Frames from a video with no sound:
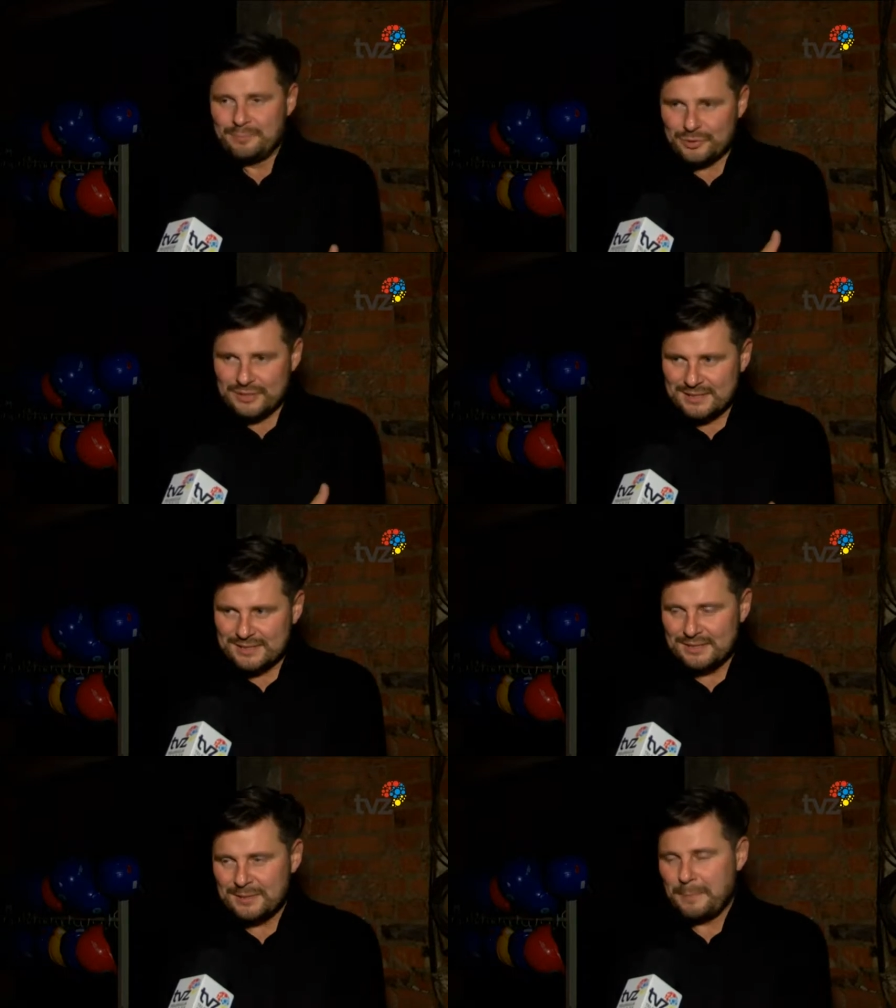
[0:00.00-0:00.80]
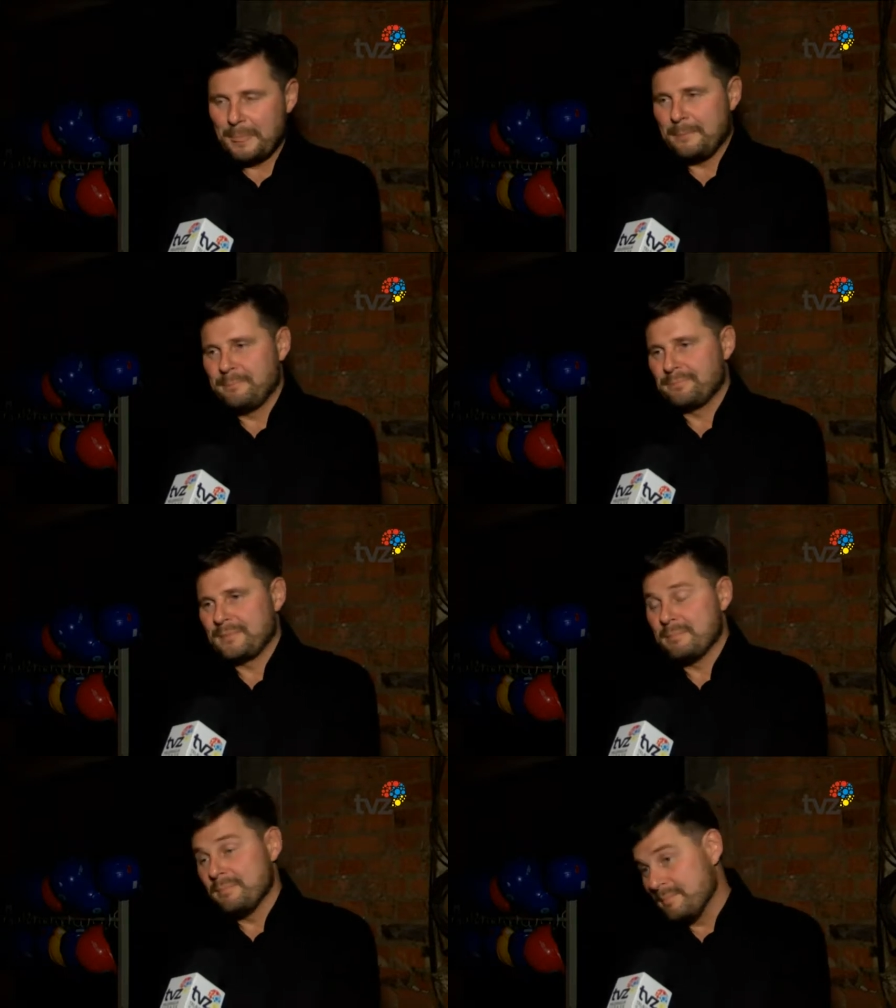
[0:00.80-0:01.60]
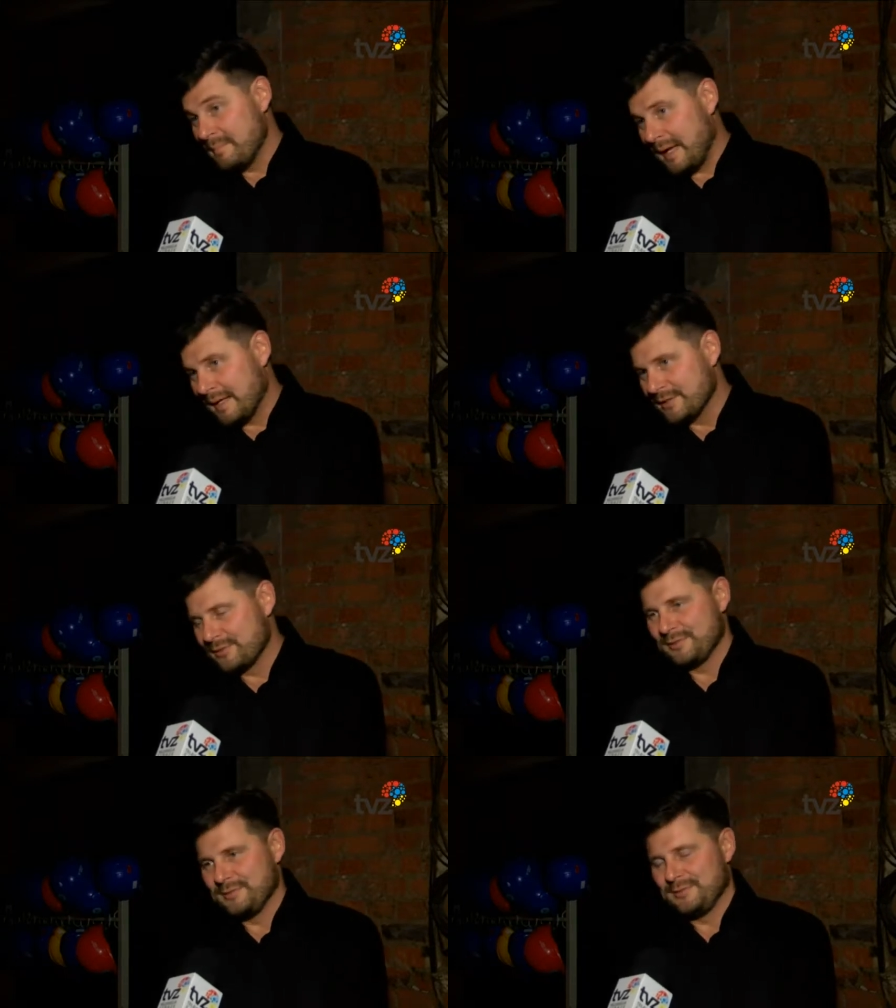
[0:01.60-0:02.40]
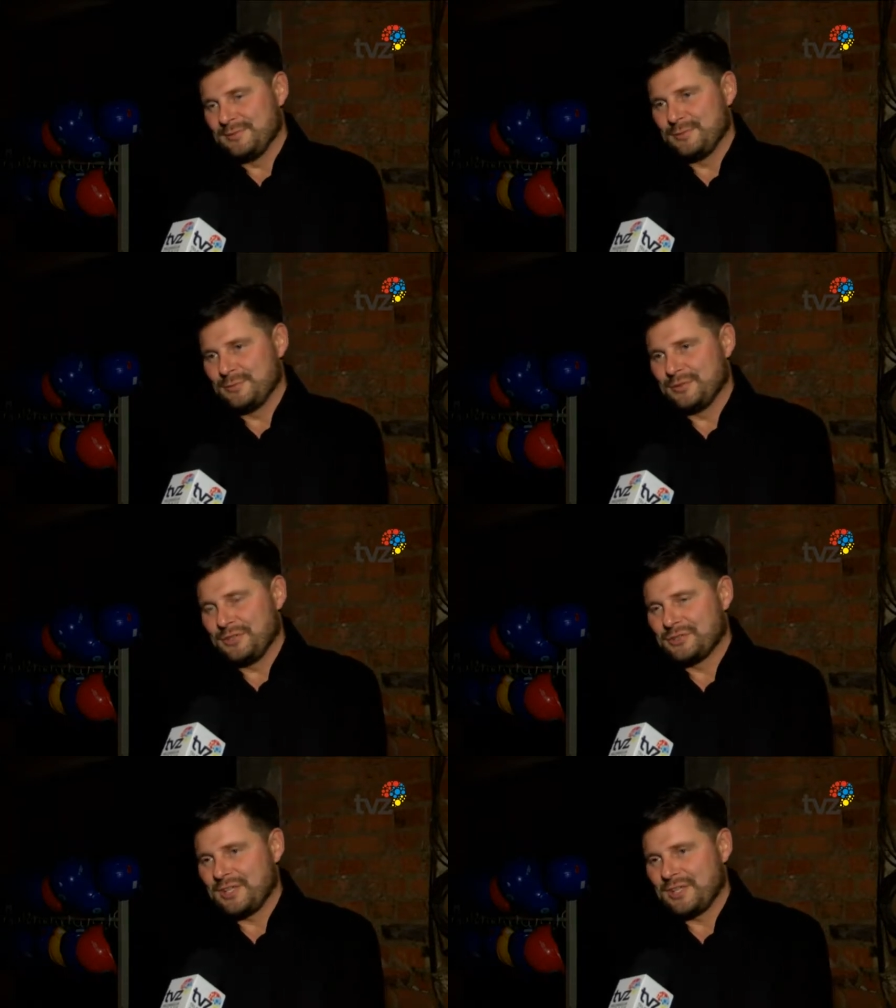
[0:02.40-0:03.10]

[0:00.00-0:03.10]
Poznański mm, Balet y, również.